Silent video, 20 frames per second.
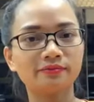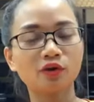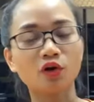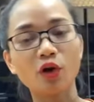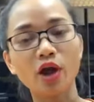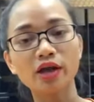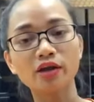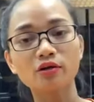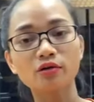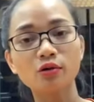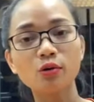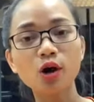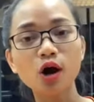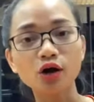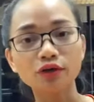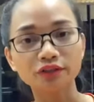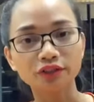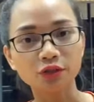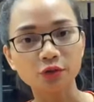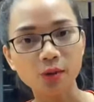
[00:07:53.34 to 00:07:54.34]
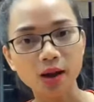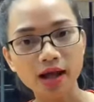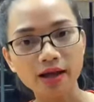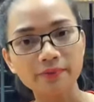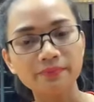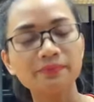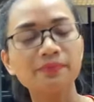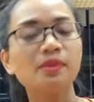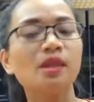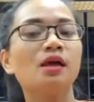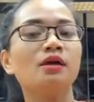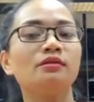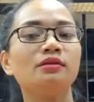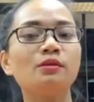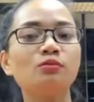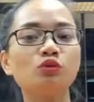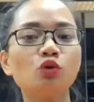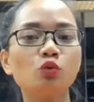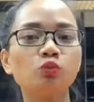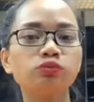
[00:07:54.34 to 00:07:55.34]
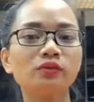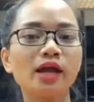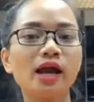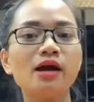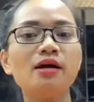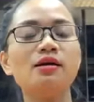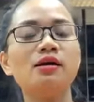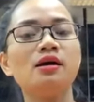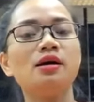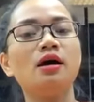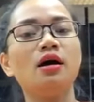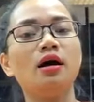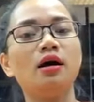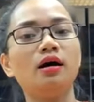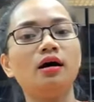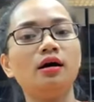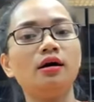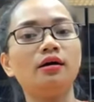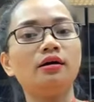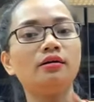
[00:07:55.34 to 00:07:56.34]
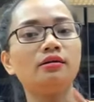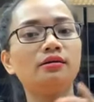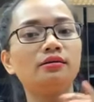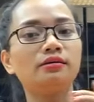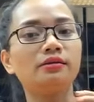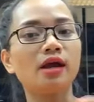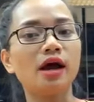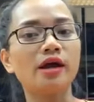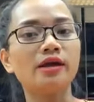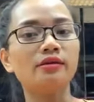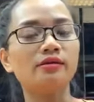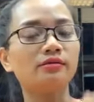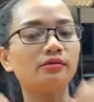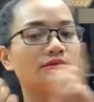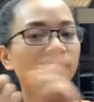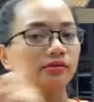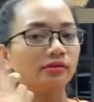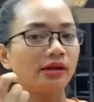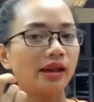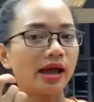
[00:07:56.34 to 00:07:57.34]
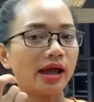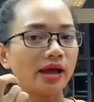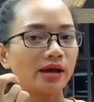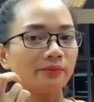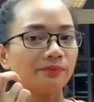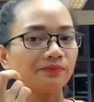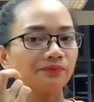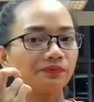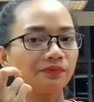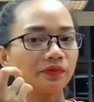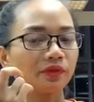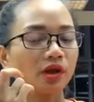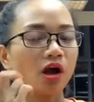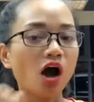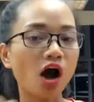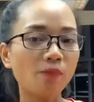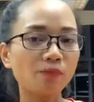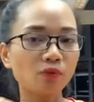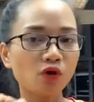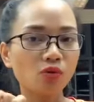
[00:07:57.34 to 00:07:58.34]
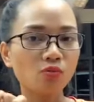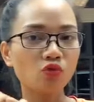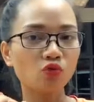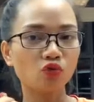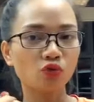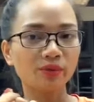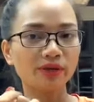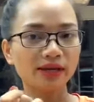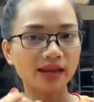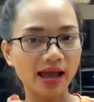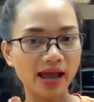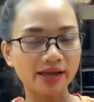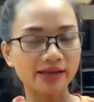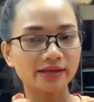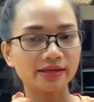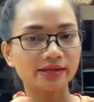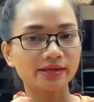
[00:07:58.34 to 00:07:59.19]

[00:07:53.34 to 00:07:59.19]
Có ai có câu hỏi gì không ạ? Tiếp tục nhá. Đấy là hóp cơ bụng của mình lại.